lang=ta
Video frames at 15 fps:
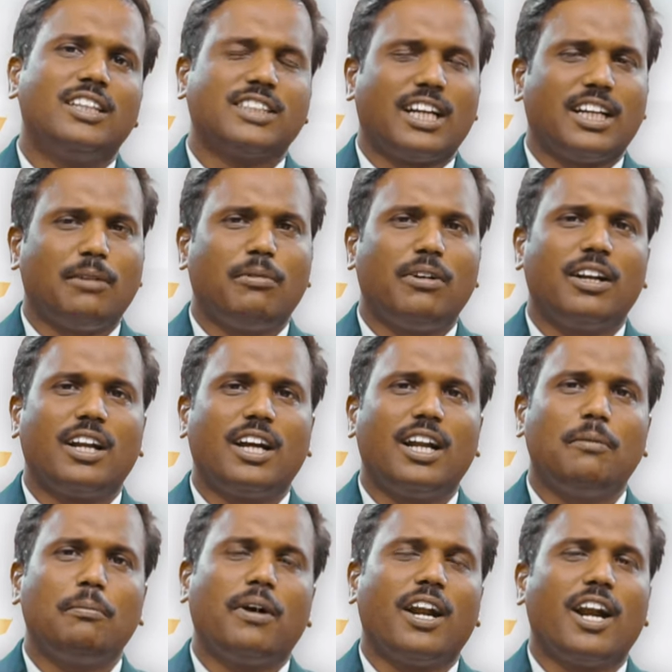
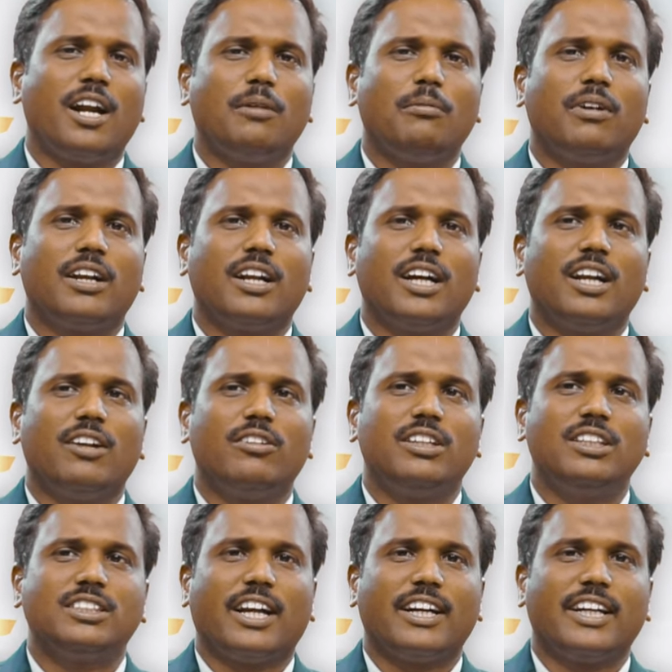சட்டமன்றங்கள் பாராளுமன்றங்கள்
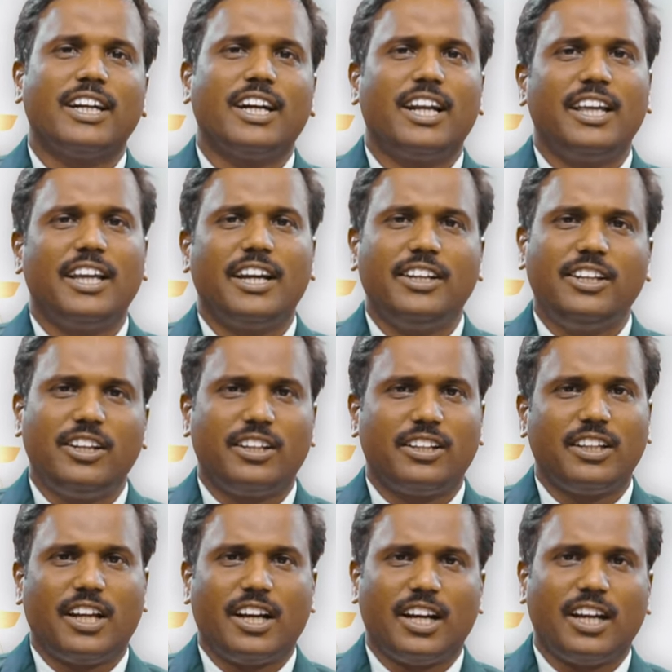வந்து சட்டங்களை ஏற்றிட்டு
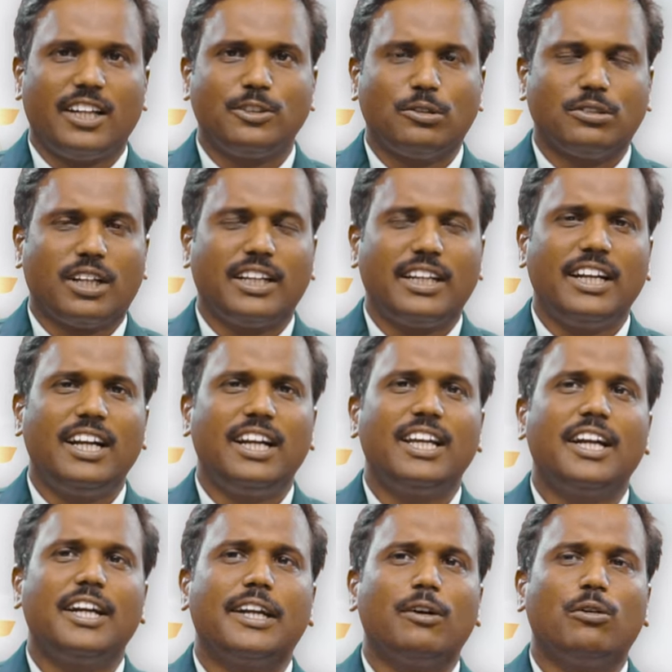இருந்தாங்க ஸோ சட்டங்களை
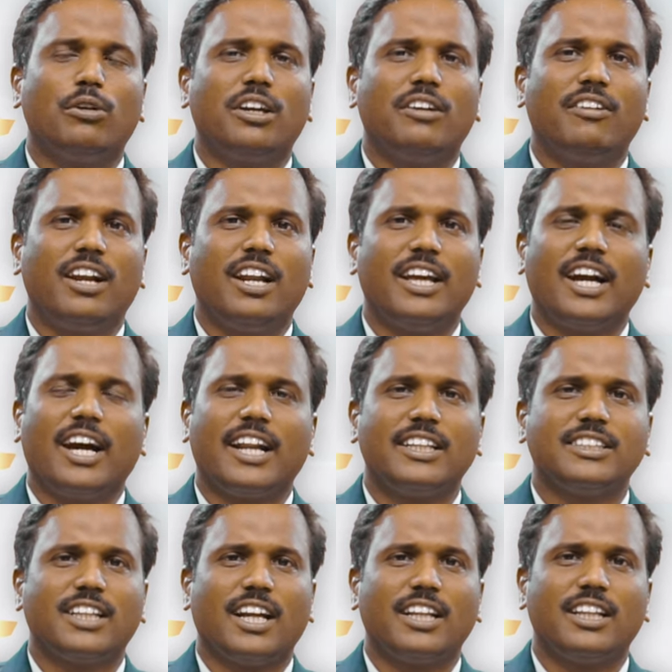ஏற்றக்கூடிய வேலை யாரை
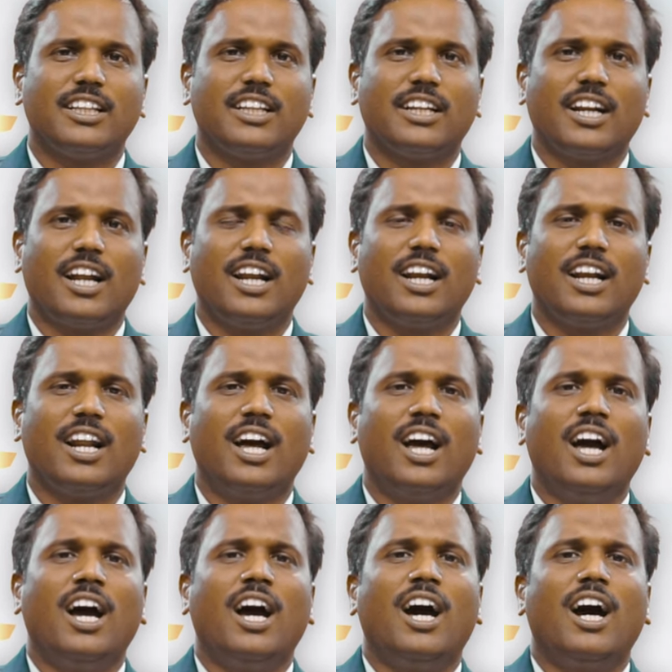சார்ந்ததென்றால்
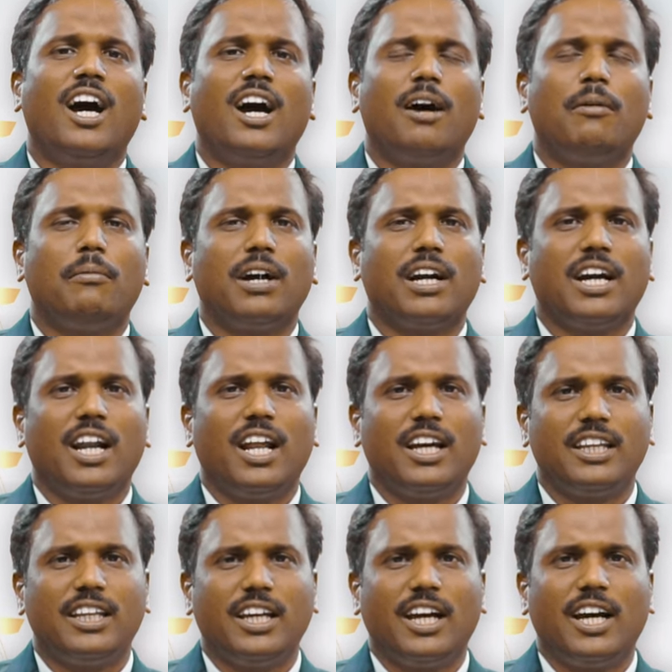
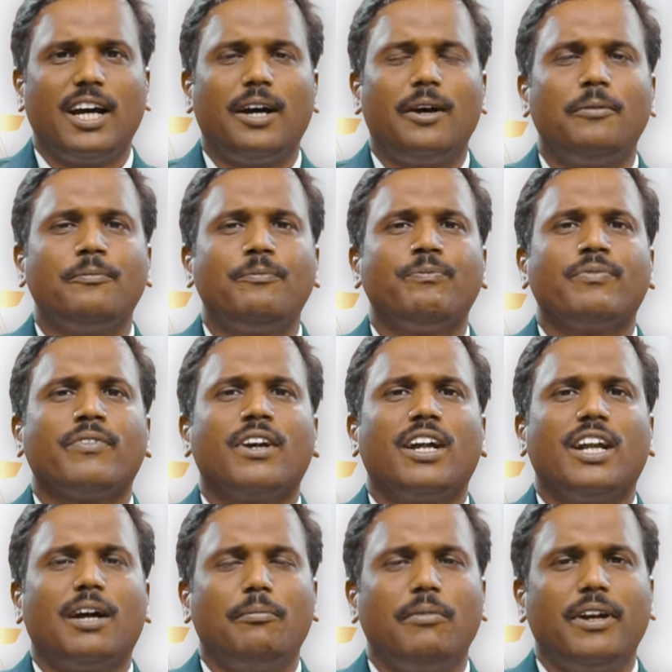மக்களாகிய
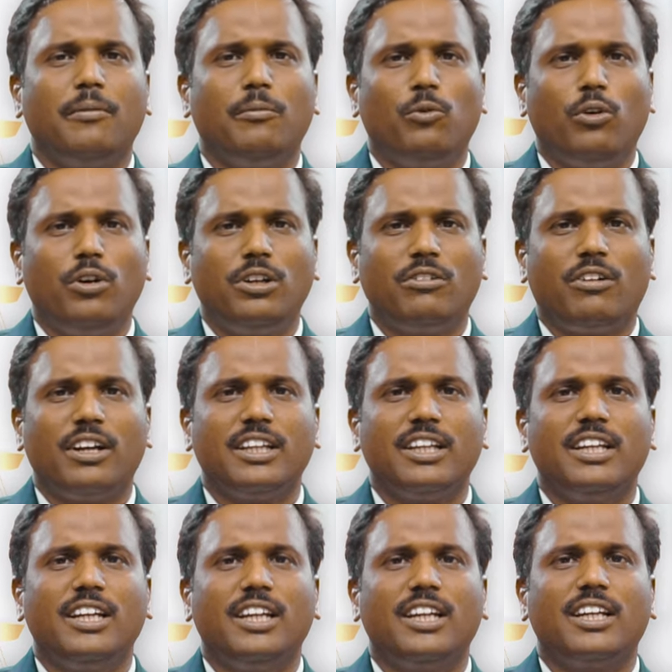நம்மிடம் ஓட்டு
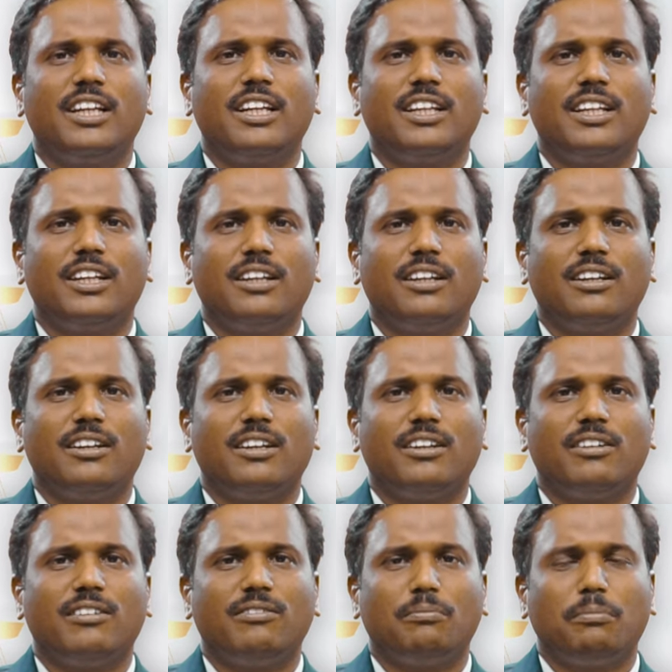வாங்கி
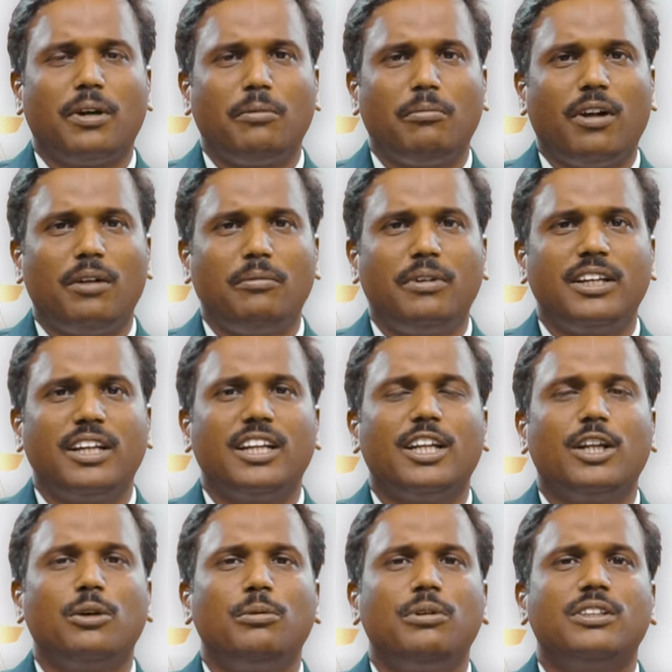பெரும்பான்மையை
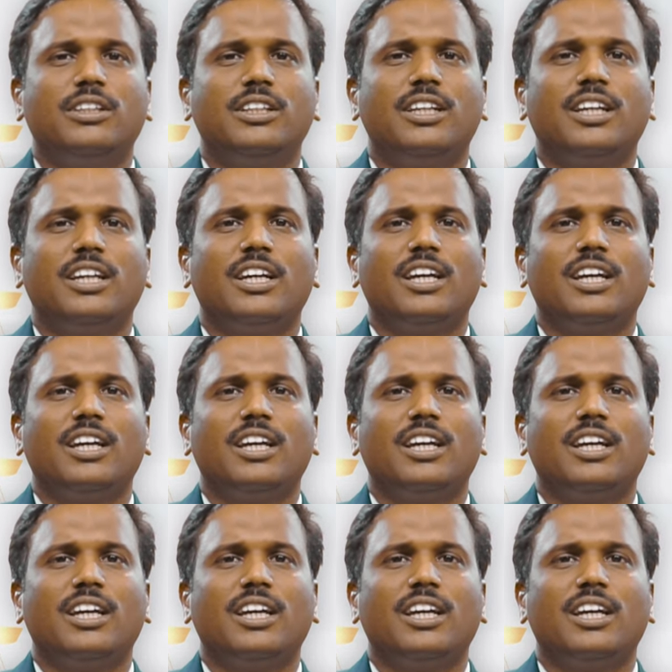நிரூபித்து